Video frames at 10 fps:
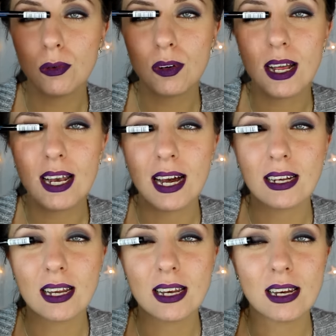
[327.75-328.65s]
un
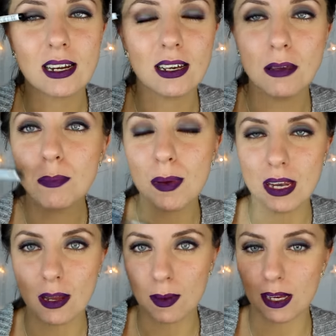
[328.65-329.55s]
eyeliner in
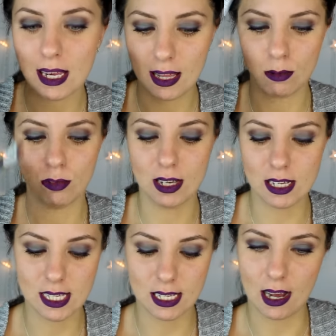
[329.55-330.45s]
penna perché lei
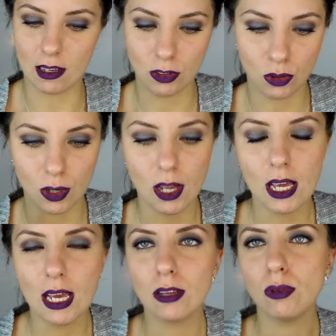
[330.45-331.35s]
utilizza tanto
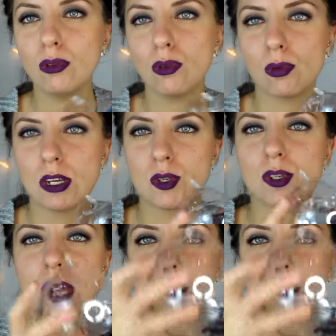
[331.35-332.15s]
e tutto questo